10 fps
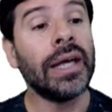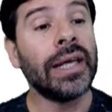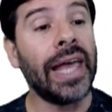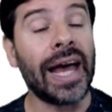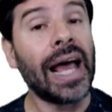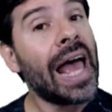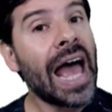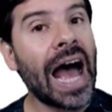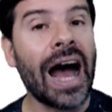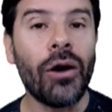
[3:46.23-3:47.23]
que era
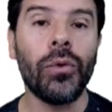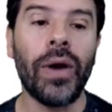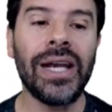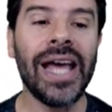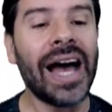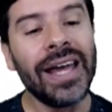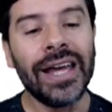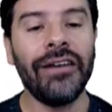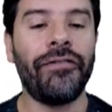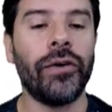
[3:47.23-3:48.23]
AULA.
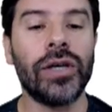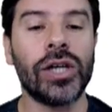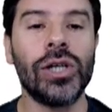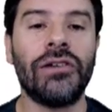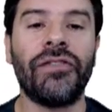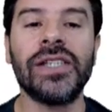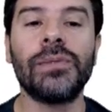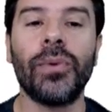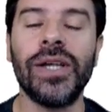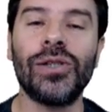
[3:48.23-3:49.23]
E foi o que a gente fez,
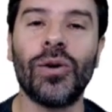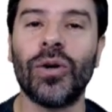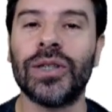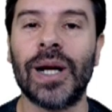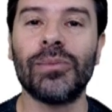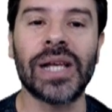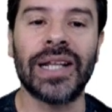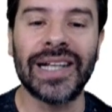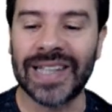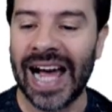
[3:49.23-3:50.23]
por isso encontramos a
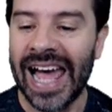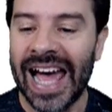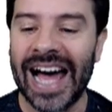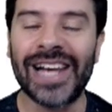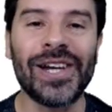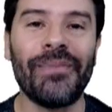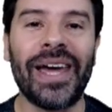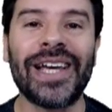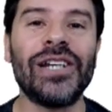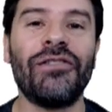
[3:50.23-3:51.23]
letra A de
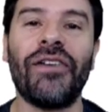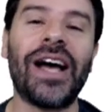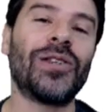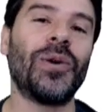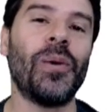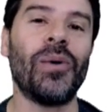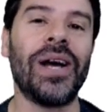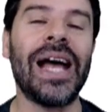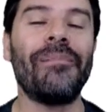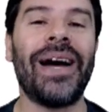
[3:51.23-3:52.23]
América de fato como
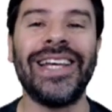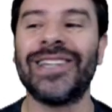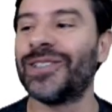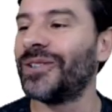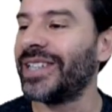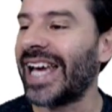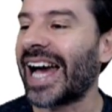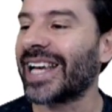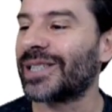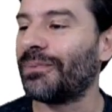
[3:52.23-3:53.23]
gabarito e a
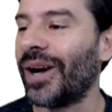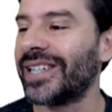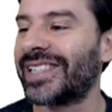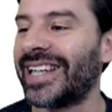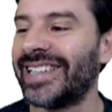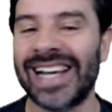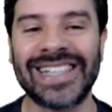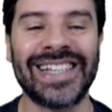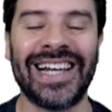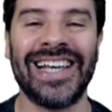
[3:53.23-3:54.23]
resposta
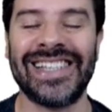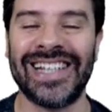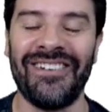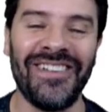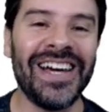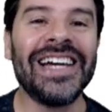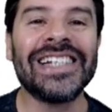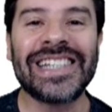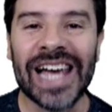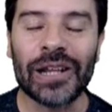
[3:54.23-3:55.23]
desta questão.
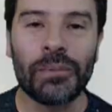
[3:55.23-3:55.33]
Certo,